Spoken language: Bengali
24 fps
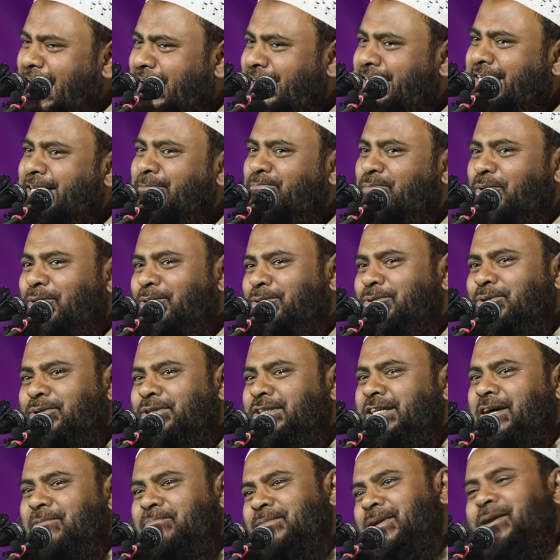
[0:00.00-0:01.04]
একটি
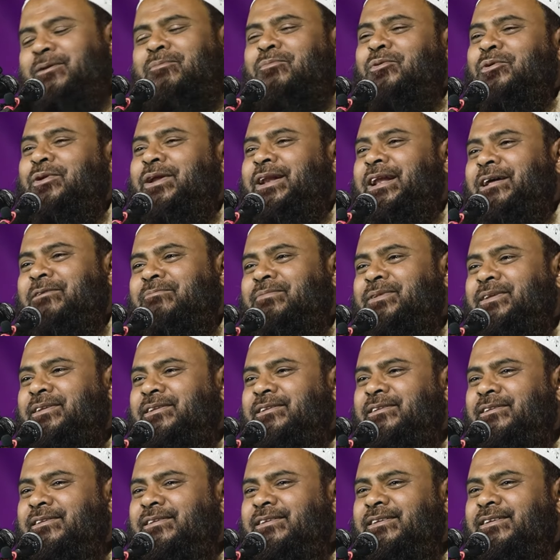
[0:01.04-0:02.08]
পদ্ধতি আপনারা মনে রাখবেন
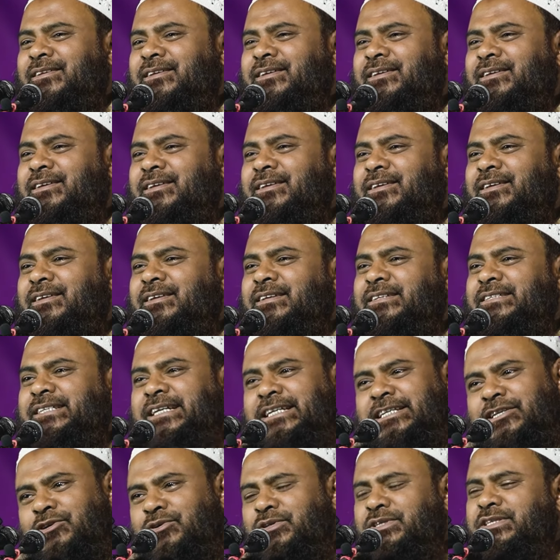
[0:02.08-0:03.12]

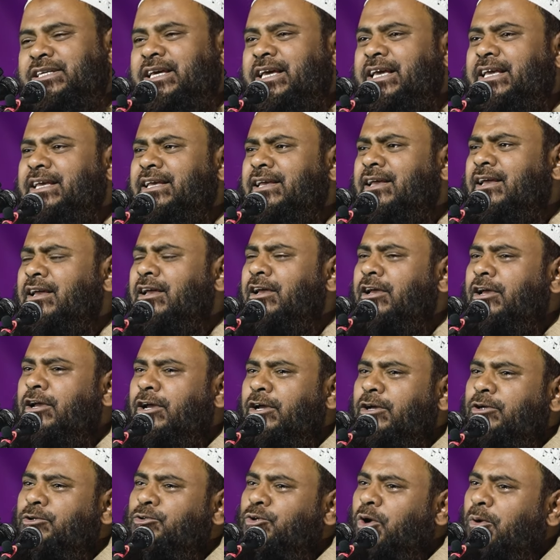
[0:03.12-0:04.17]
সেটি হচ্ছে এই
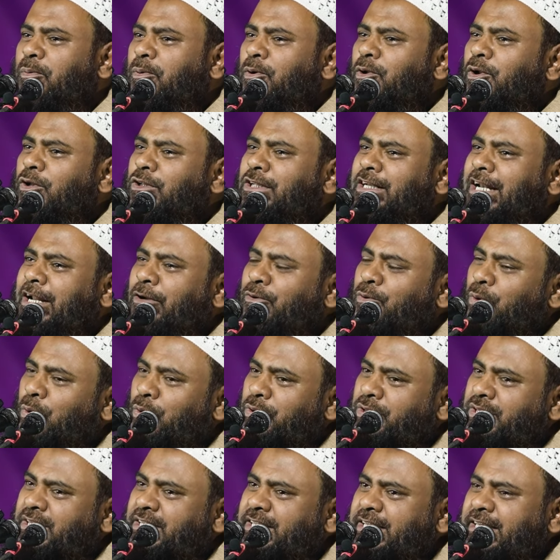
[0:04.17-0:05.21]
সফলতাটা
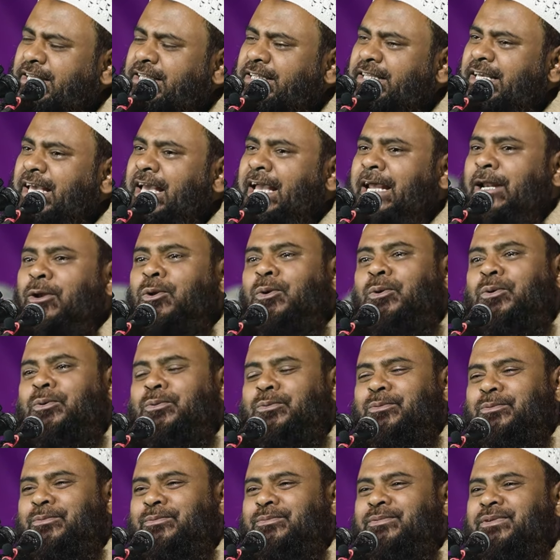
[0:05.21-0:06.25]
কোন দিক দিয়ে এলো
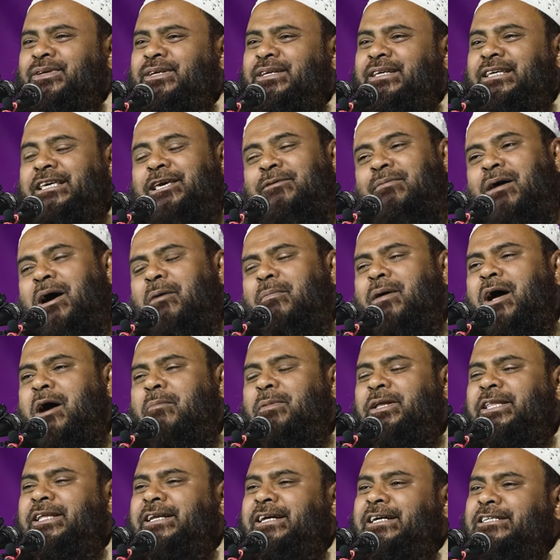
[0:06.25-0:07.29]
কিভাবে
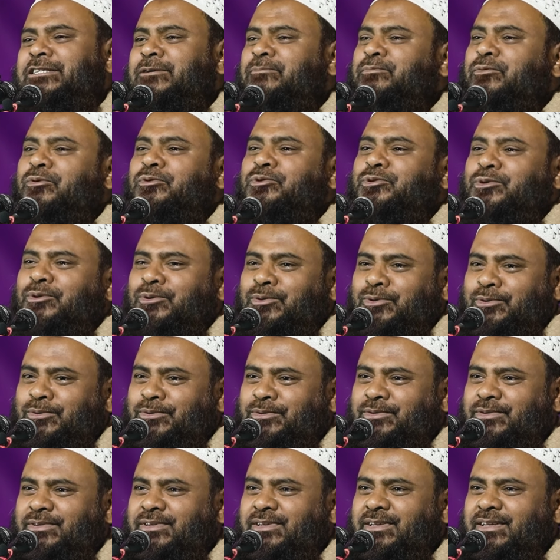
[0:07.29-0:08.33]
আমাদের কাছে পৌঁছলো
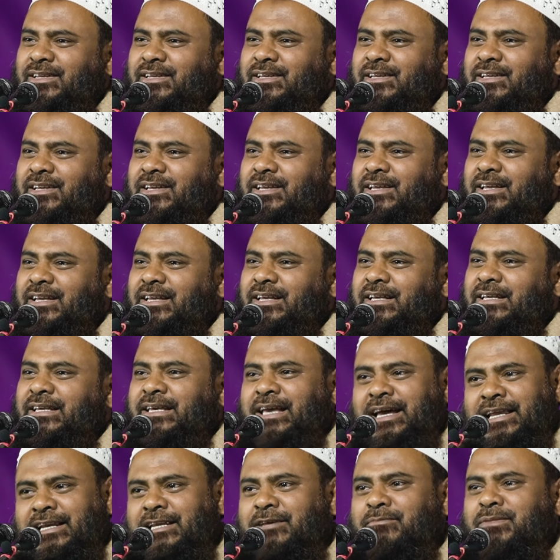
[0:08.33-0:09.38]

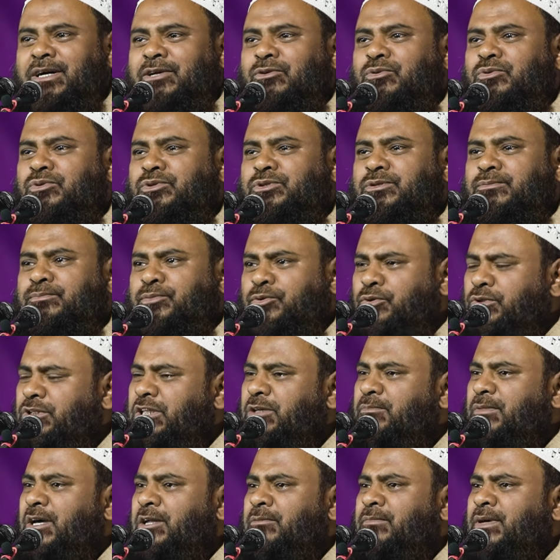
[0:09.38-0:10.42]
জ্ঞানী মানুষ
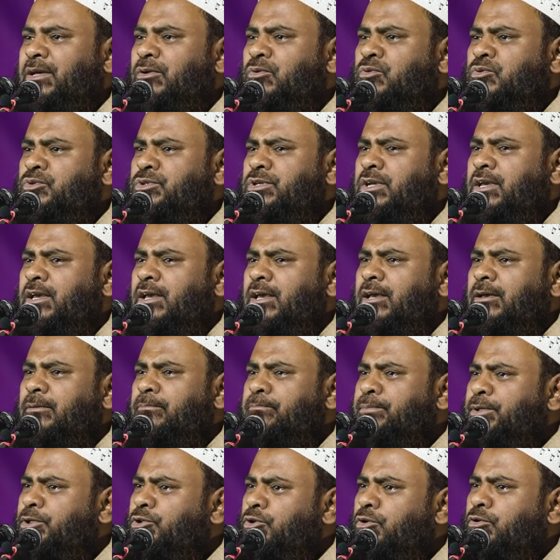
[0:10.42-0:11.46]
বুদ্ধিমান মানুষ
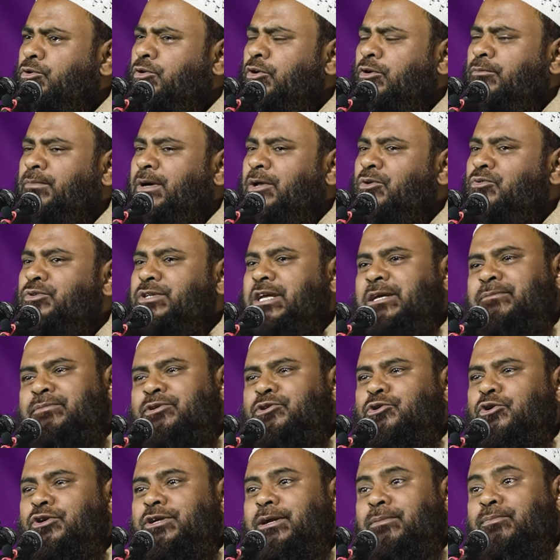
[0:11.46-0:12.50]
বিচক্ষণ মানুষ এই
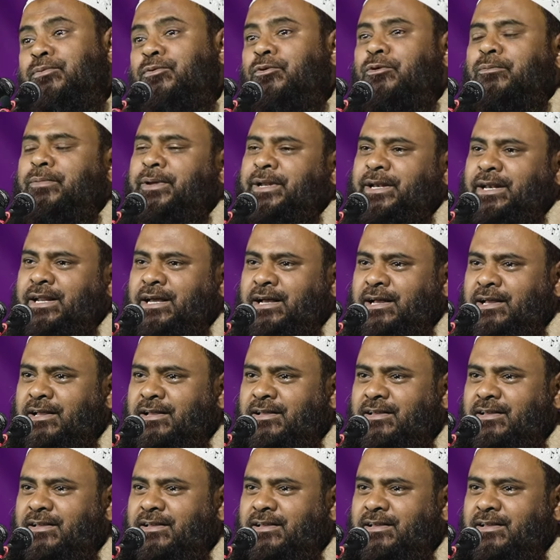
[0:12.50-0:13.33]
বিষয়টা ভুলবেন না